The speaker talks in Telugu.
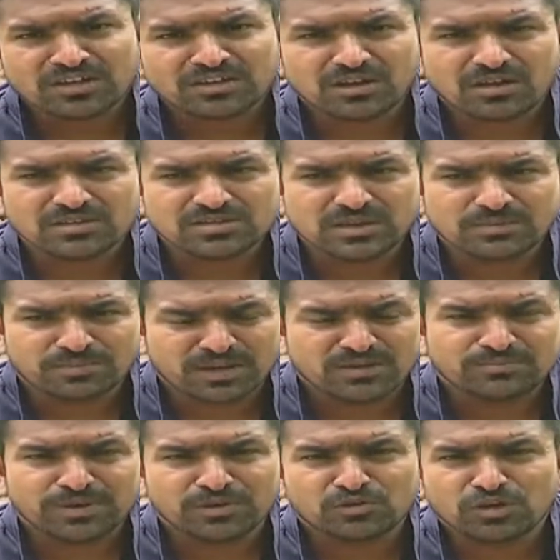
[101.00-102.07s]
అనే క్రాస్
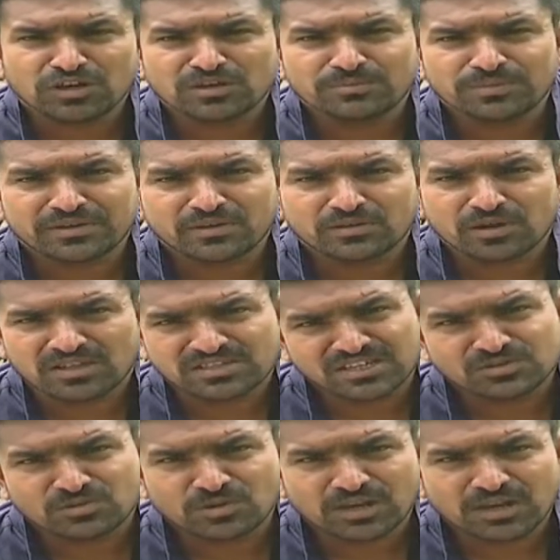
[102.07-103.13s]
పెరు అనే పెరుగు క్రాస్
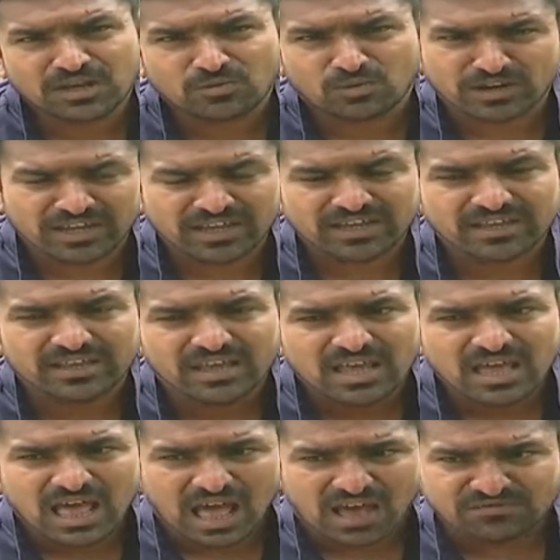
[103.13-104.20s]
అని కూడా ఉన్నాయి
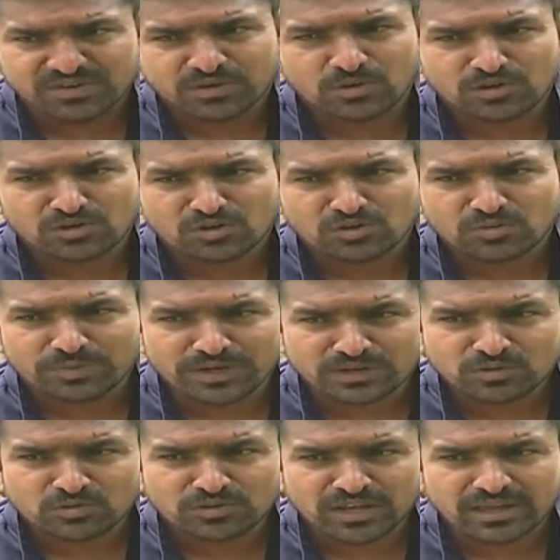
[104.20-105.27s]
అవి కూడా
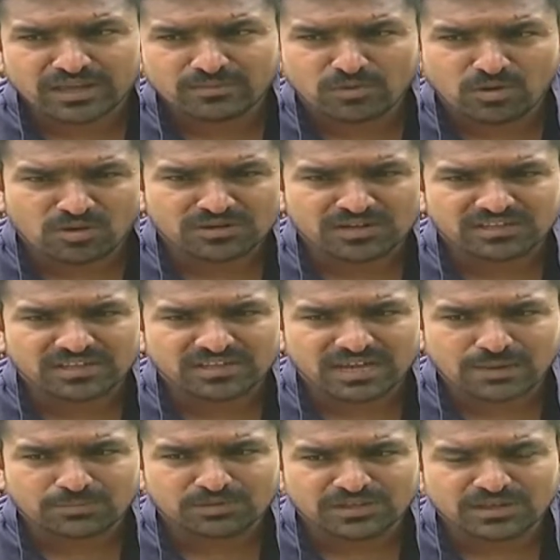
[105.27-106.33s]
పెట్టుకుంటే బాగుంటుంది
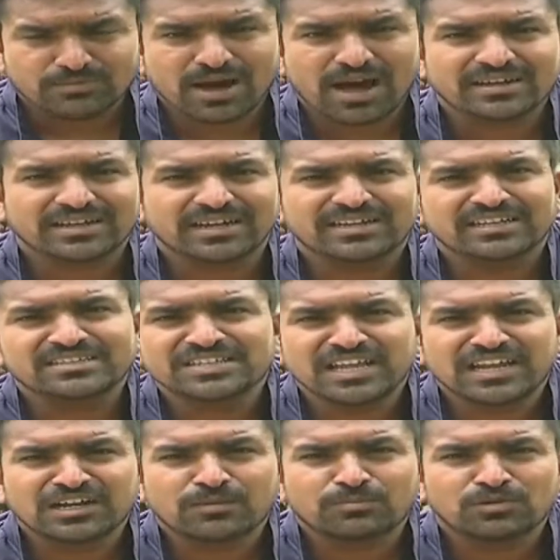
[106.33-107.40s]
కాకపోతే మార్కెటింగ్
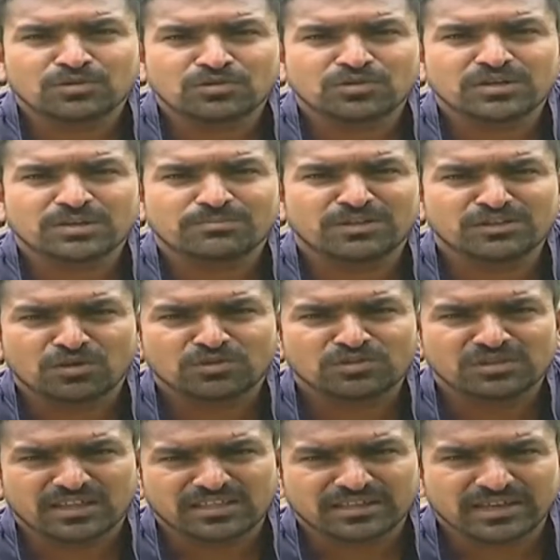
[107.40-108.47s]
చేయలేనప్పుడు ఇబ్బంది
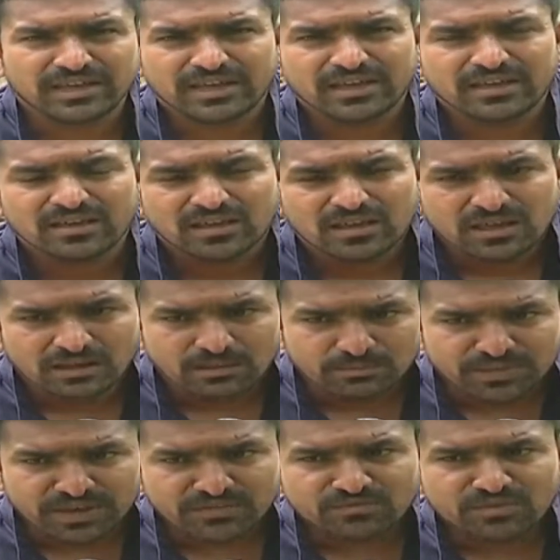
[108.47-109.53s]
అవుతుంది అందుకే
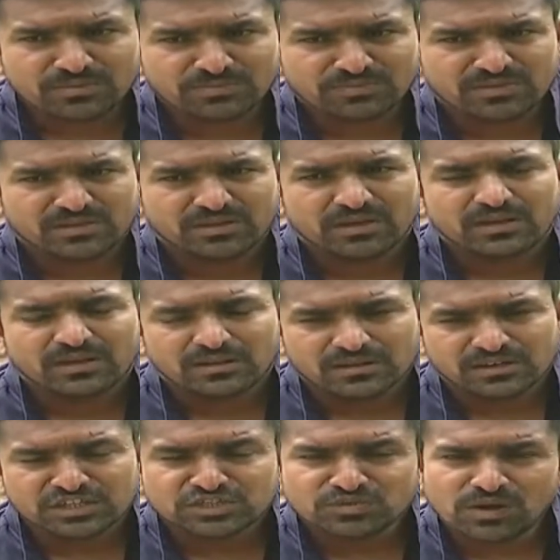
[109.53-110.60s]
భీమవరం
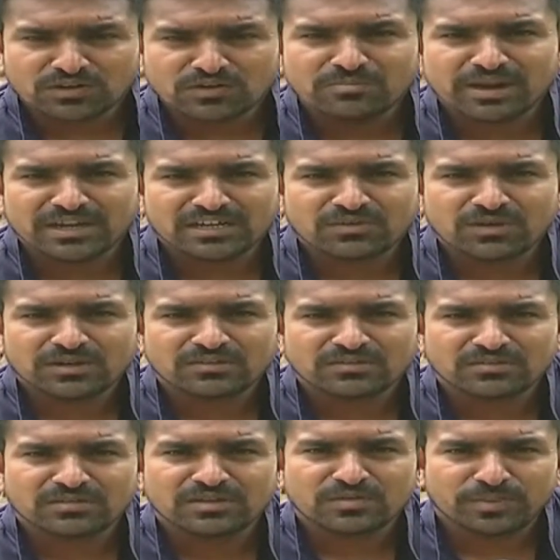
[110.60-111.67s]
రిచ్ వాటం మెట్ట వాటం
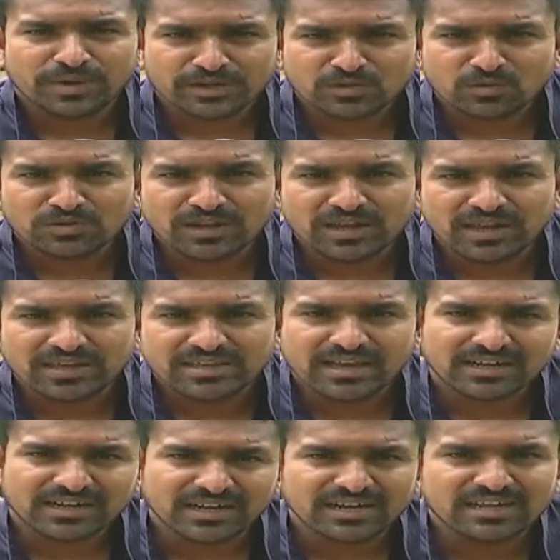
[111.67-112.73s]
ఇవి పెట్టుకుంటే
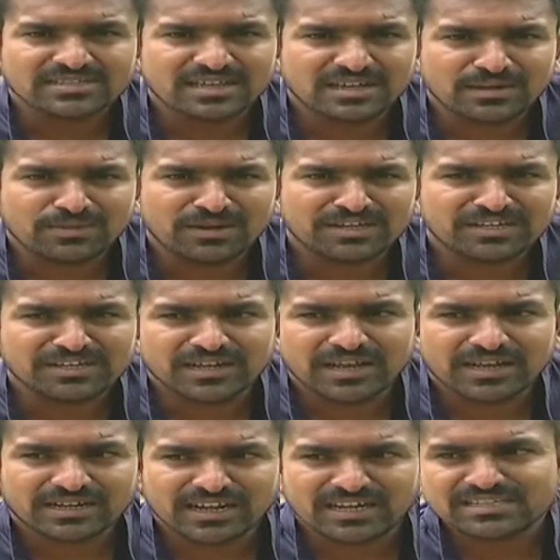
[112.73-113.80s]
ఎక్కడైనా సరే మన ఇండియాలో
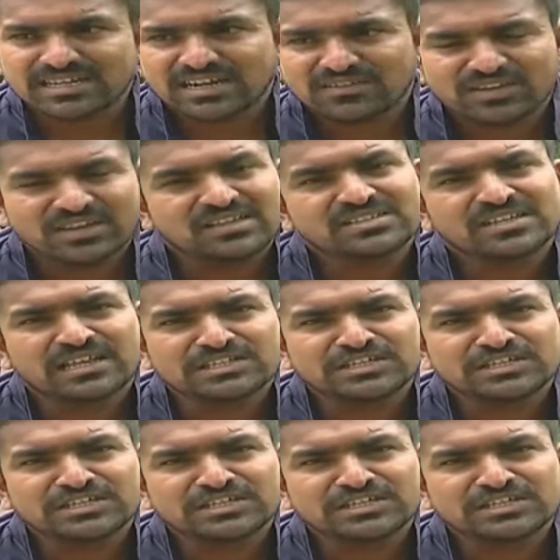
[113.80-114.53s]
ఎక్కడైనా సరే అవి సేల్